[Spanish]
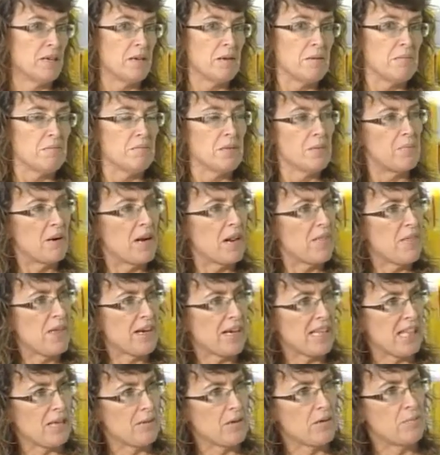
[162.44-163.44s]
me parecía
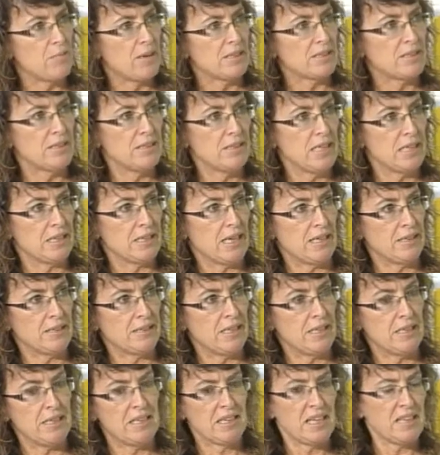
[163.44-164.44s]
cada vez más
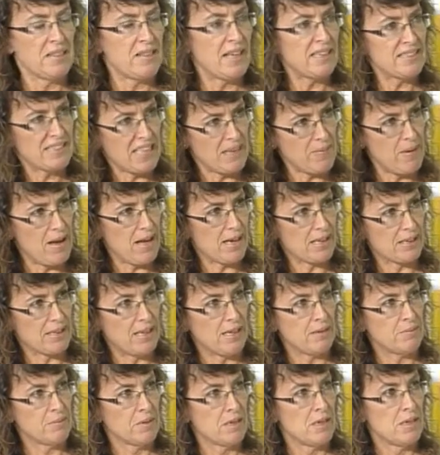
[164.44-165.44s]
indignante. Y quizá estaba
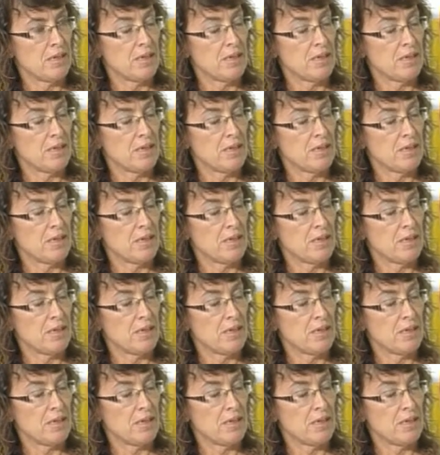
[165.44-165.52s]
harta.